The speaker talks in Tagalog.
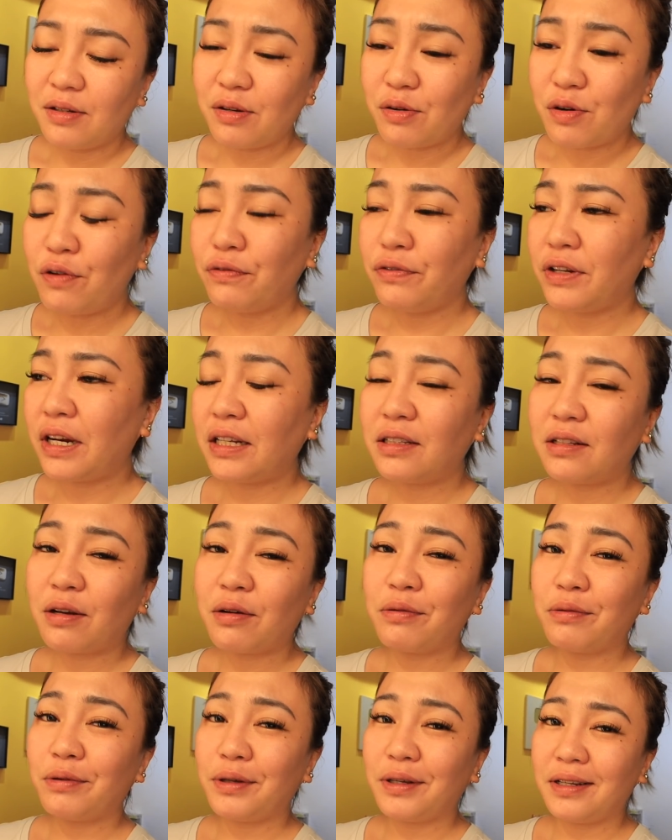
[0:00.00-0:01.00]
Nag-coffee right
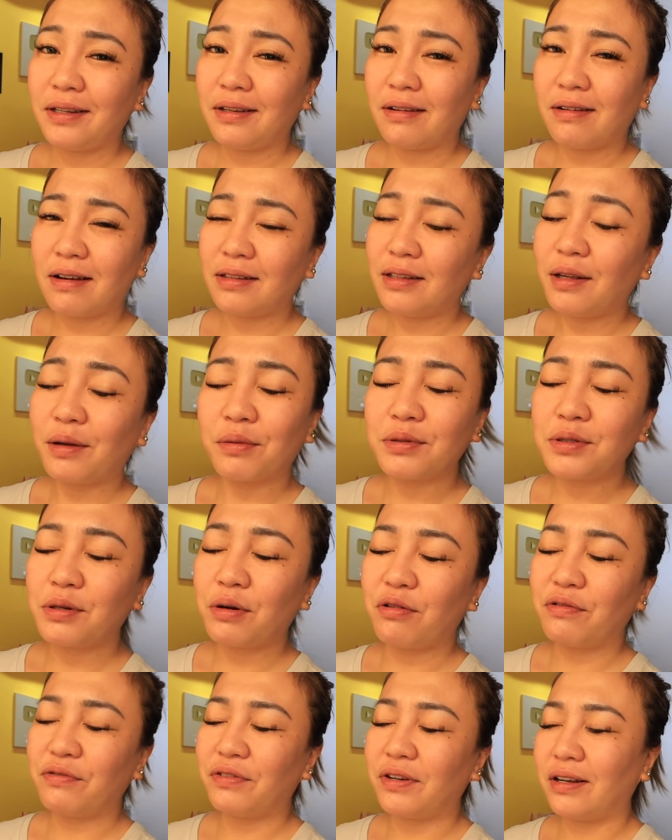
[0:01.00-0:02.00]
ako eh. Ate ko sa
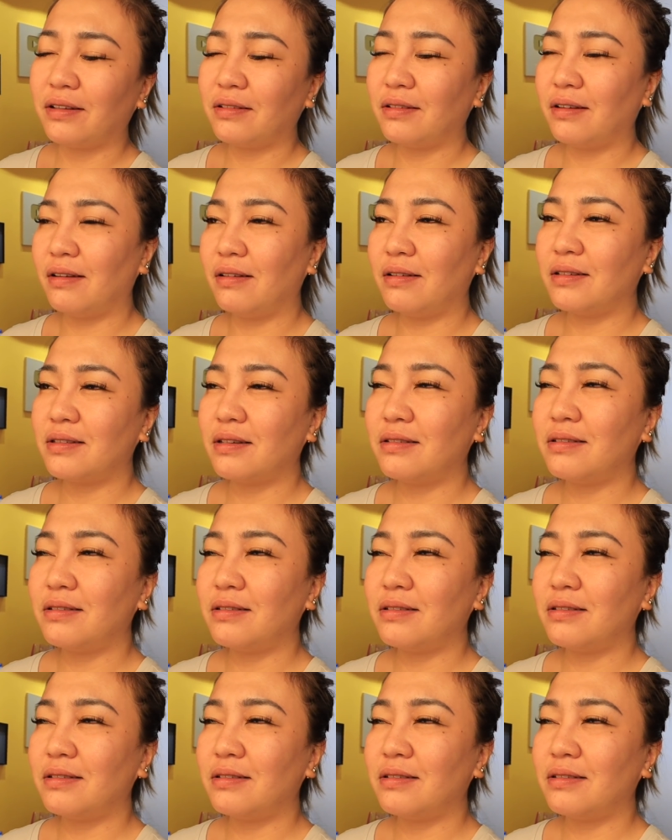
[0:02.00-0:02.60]
coffee right, guys.